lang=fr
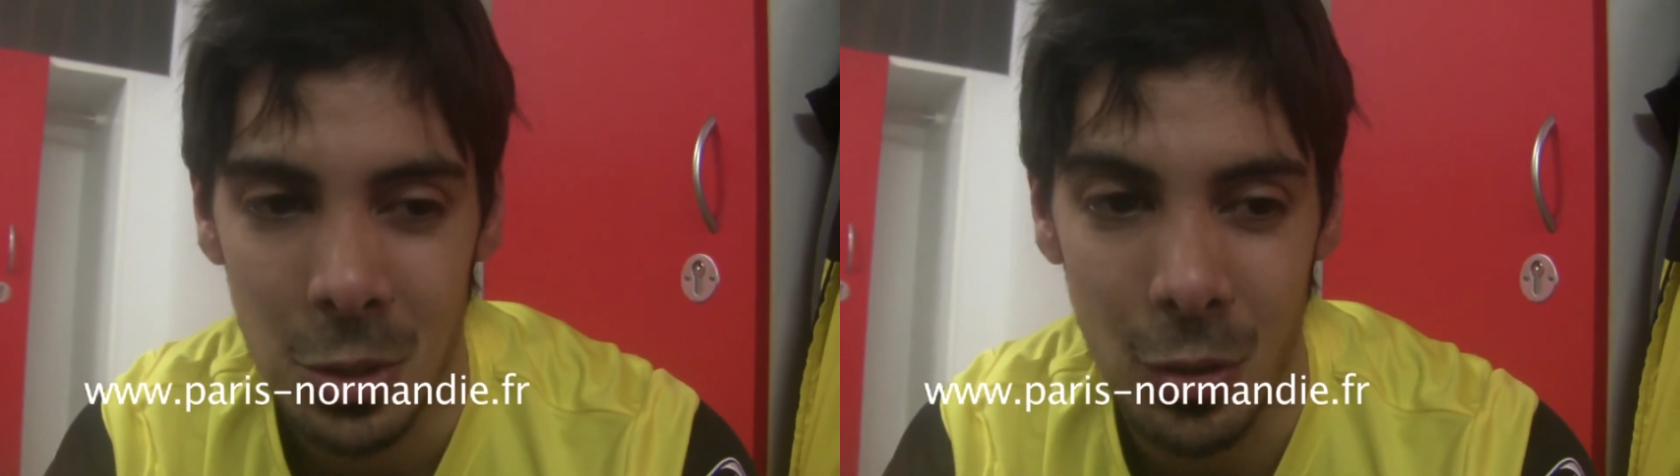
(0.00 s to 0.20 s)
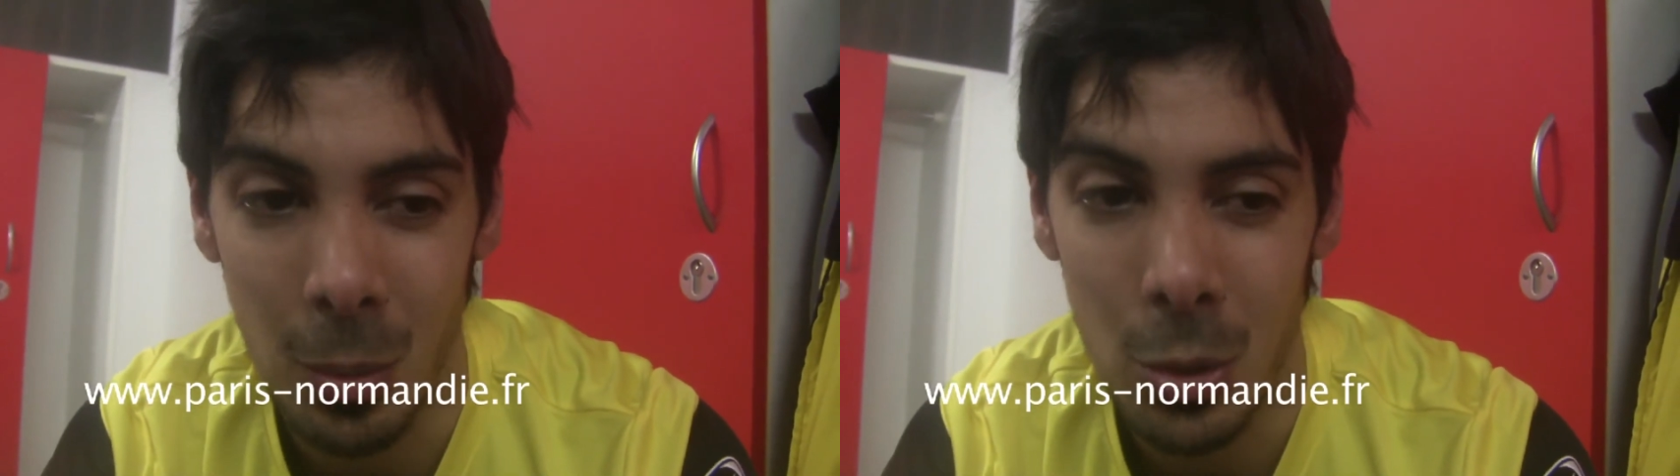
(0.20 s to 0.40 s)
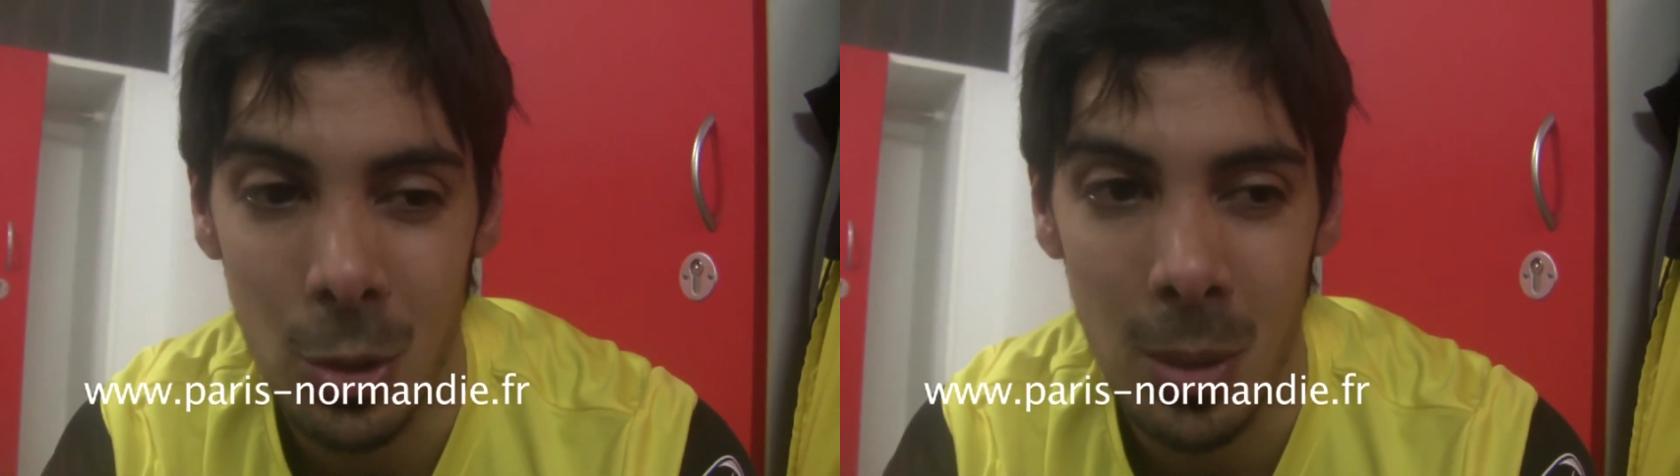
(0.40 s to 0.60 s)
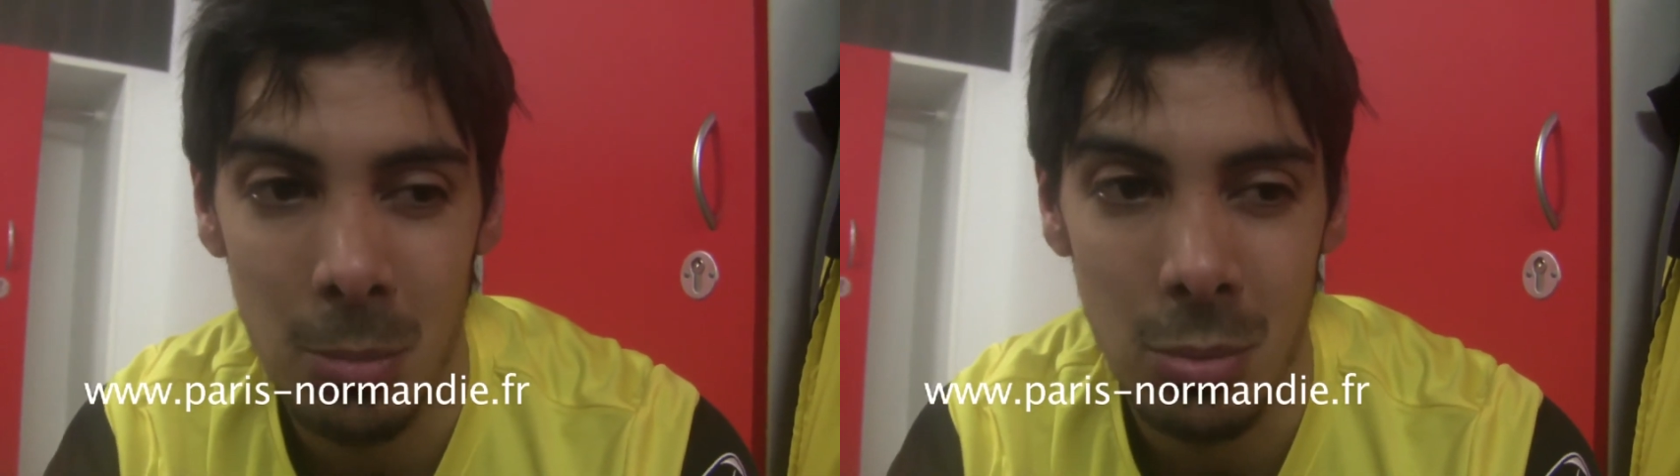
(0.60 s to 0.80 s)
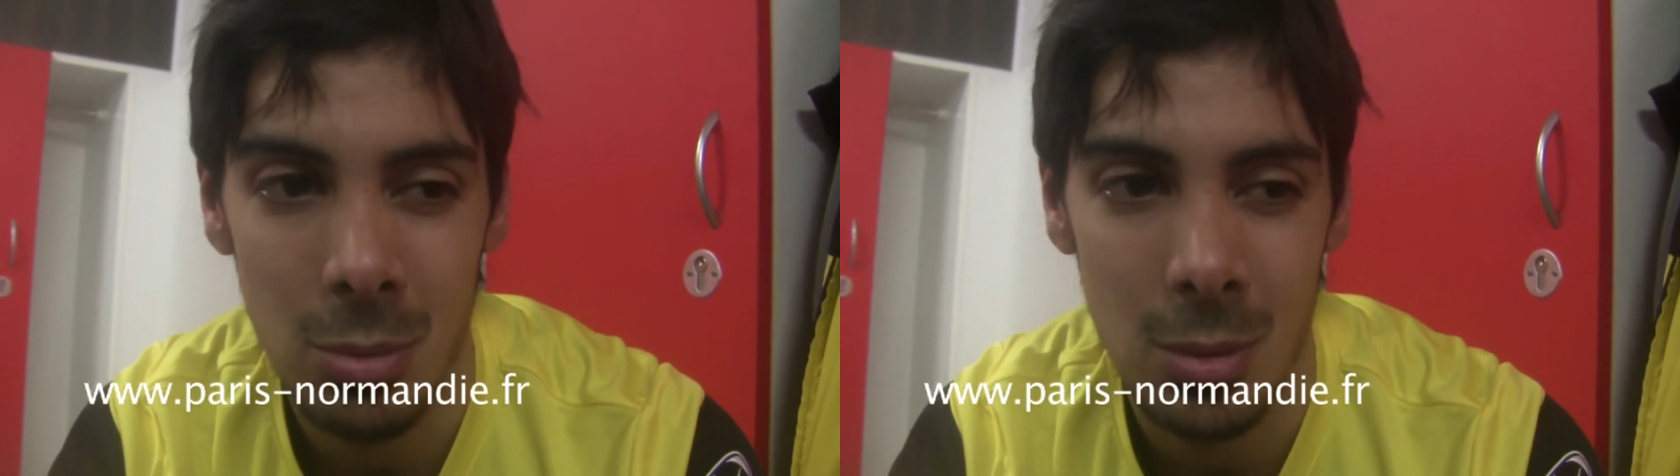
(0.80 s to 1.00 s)
je suis vraiment dans
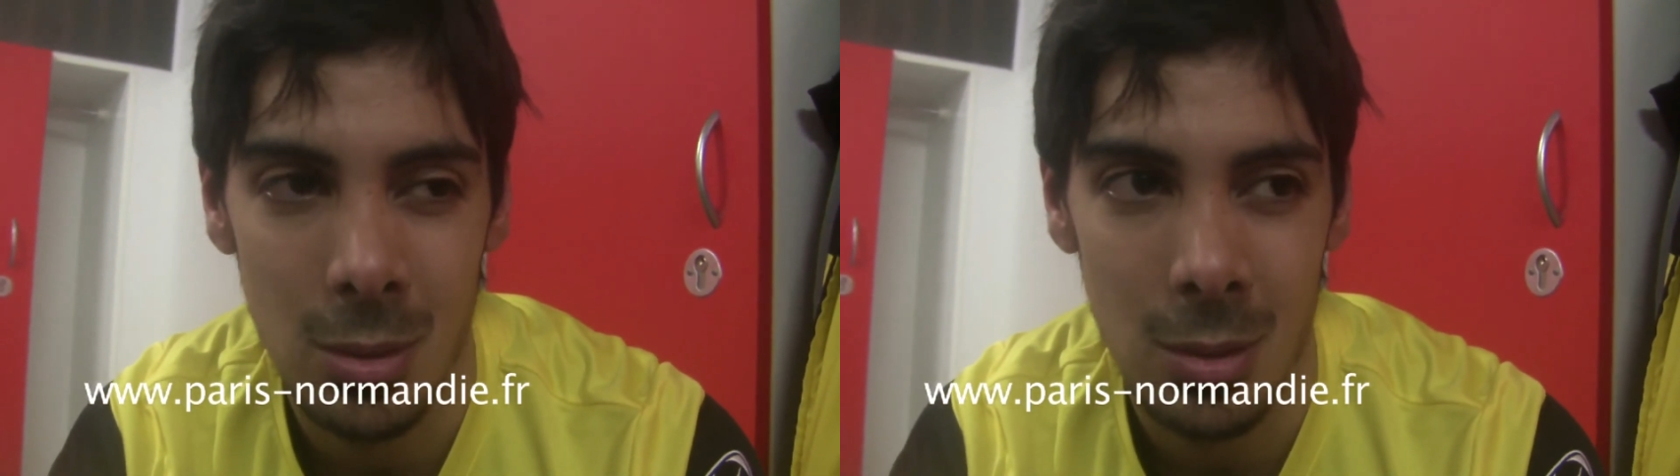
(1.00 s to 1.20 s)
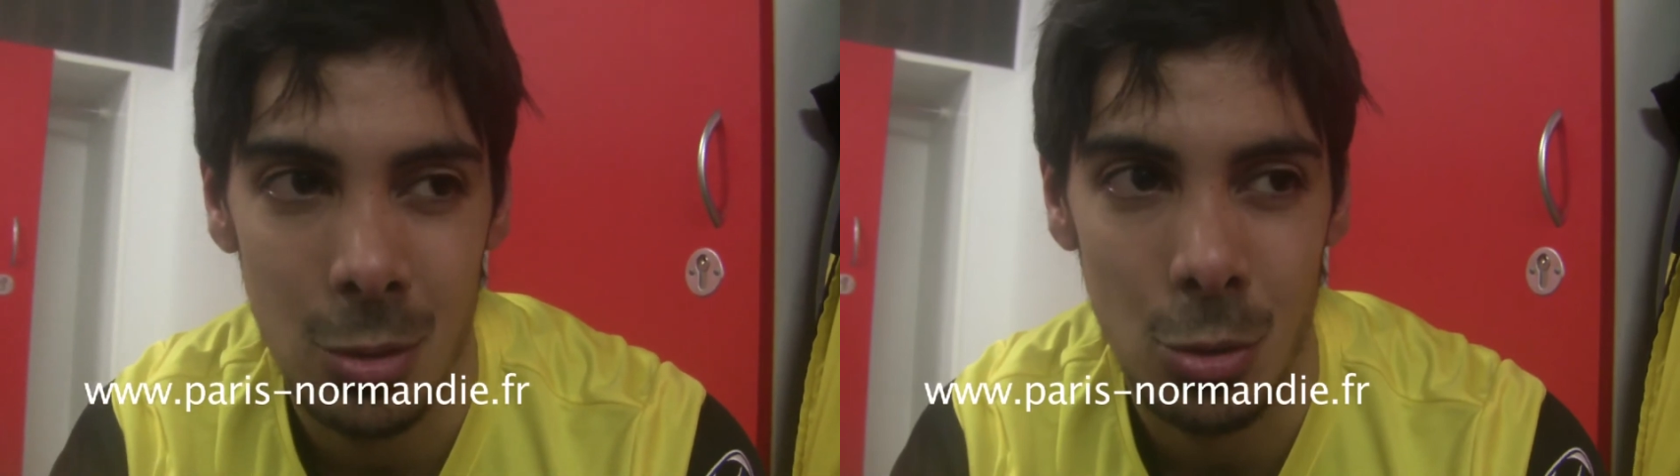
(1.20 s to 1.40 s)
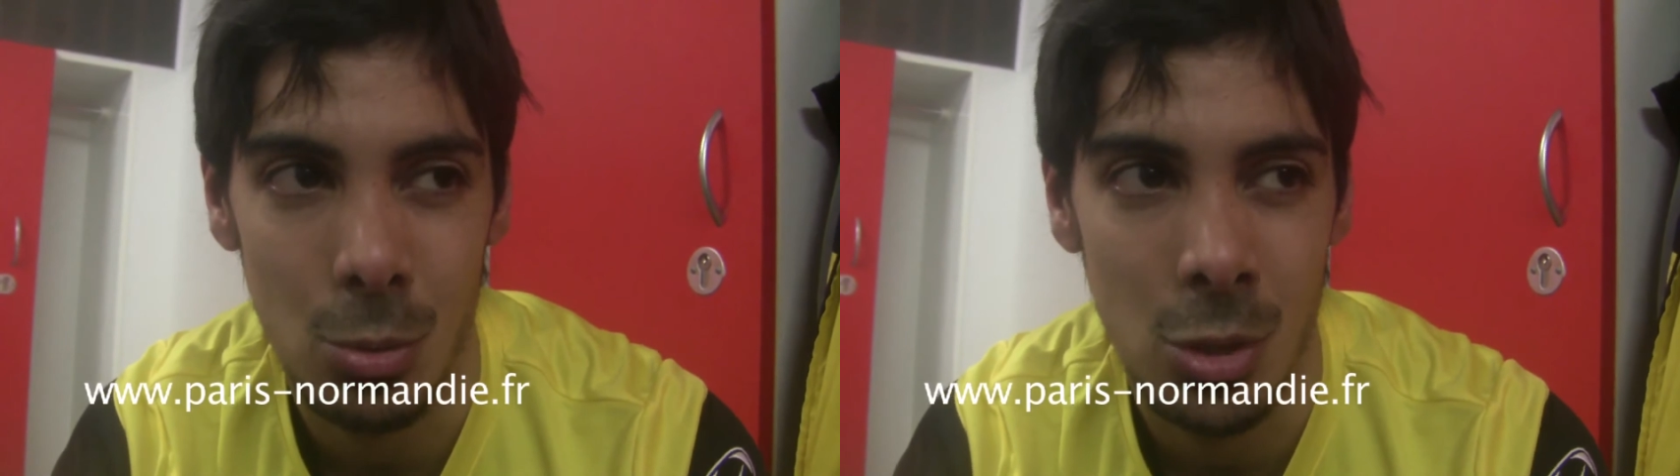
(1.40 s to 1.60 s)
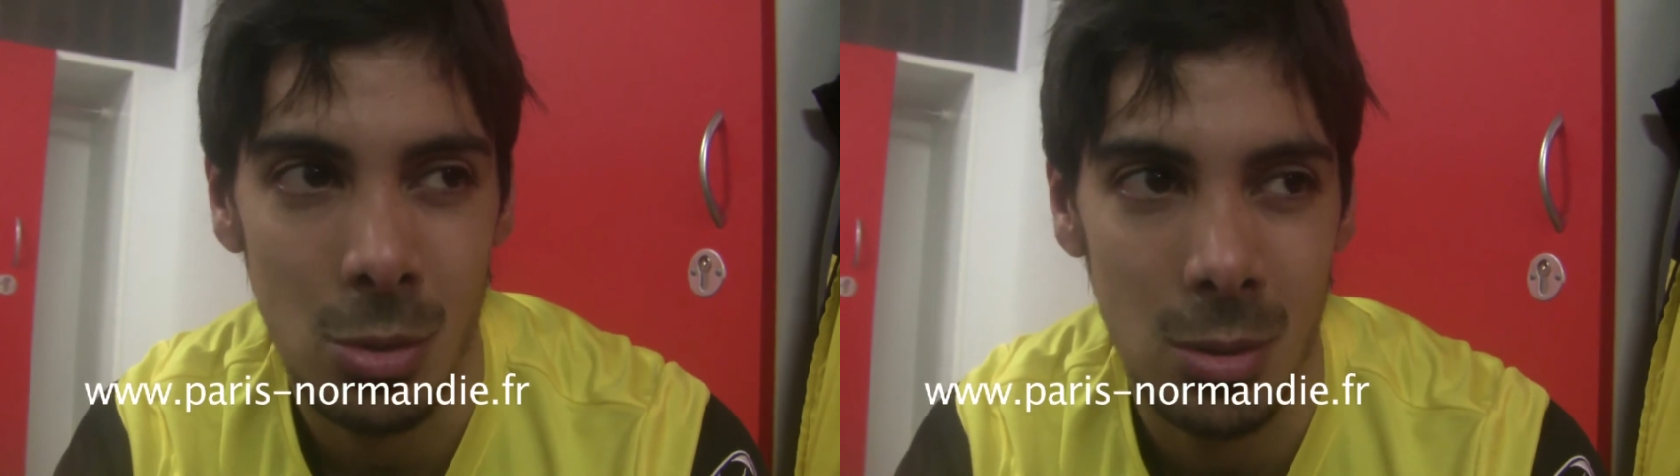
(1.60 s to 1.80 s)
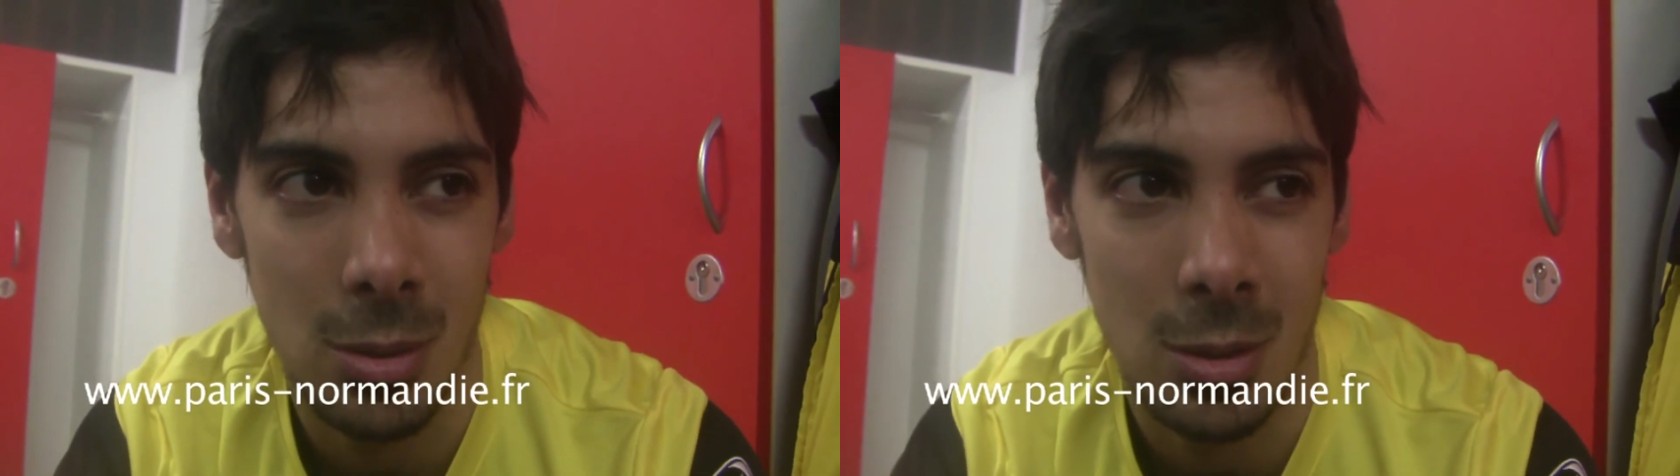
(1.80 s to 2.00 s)
ma bulle. Aujourd'hui, je
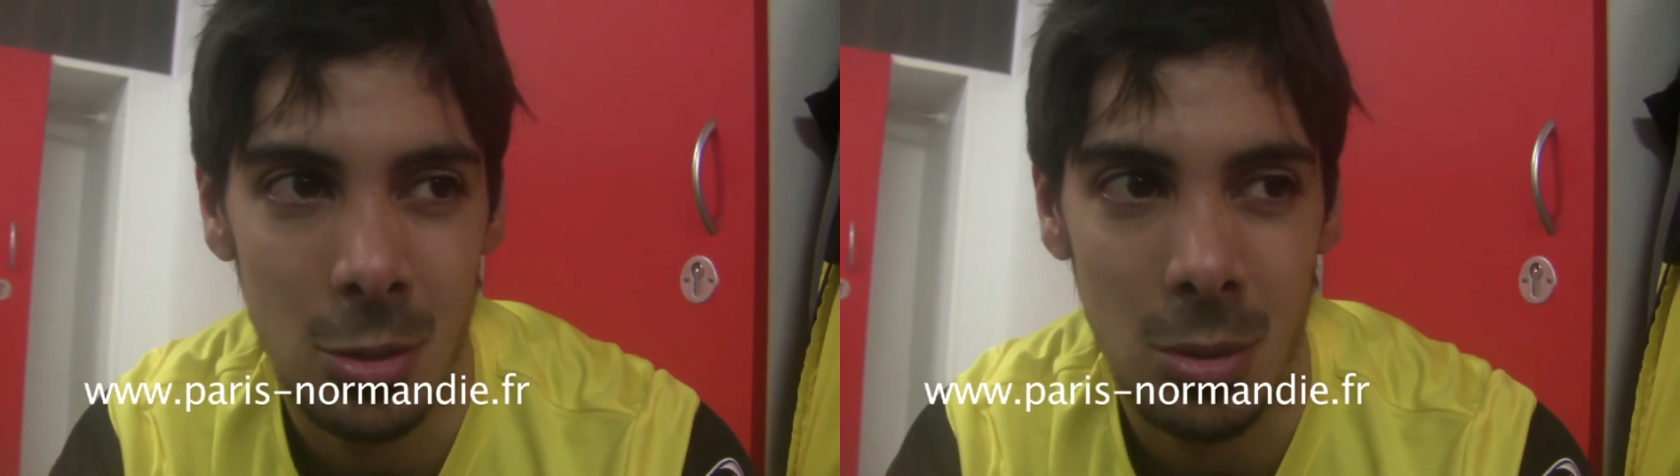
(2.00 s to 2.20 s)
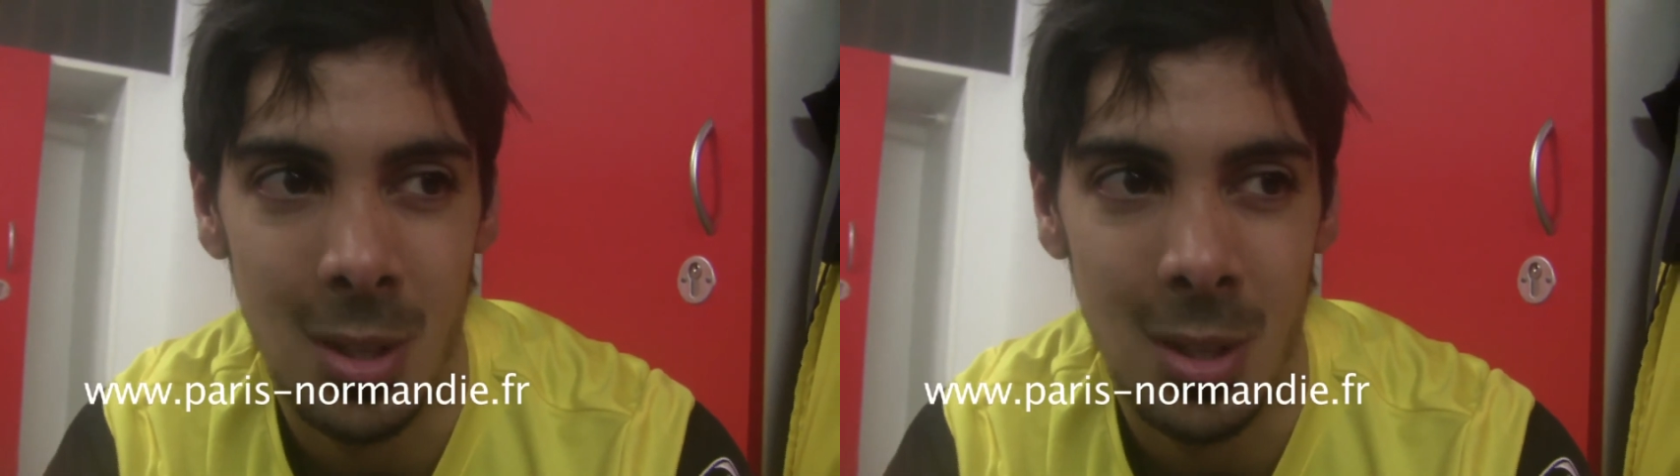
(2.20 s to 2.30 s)
suis, euh,